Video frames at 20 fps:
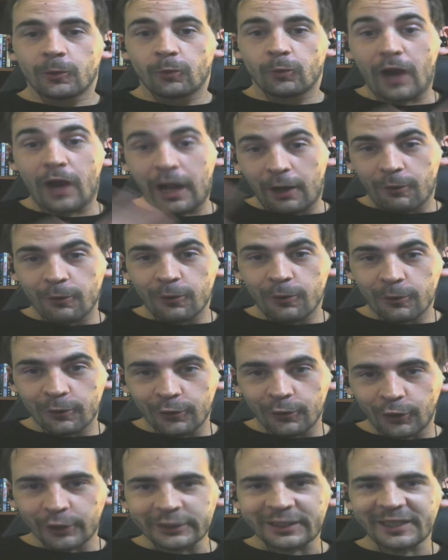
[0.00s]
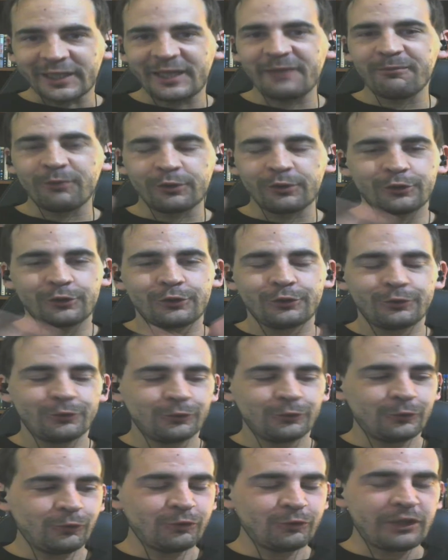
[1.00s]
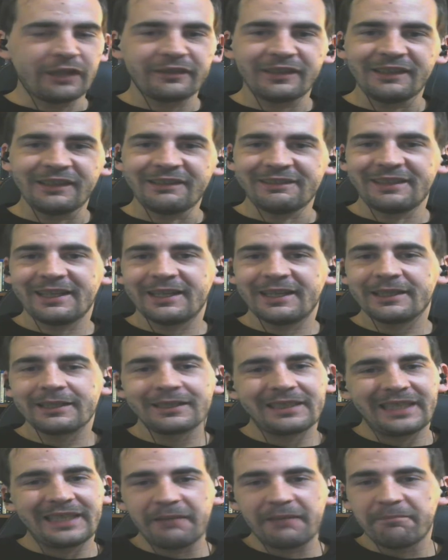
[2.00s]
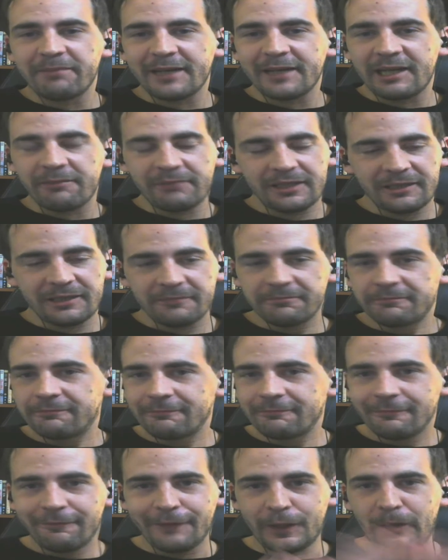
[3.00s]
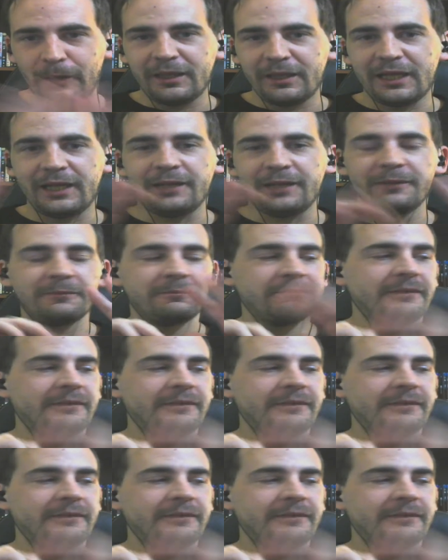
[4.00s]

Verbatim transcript: ¡Wow! Hoy tenemos una cinta que es para mí fenomenal.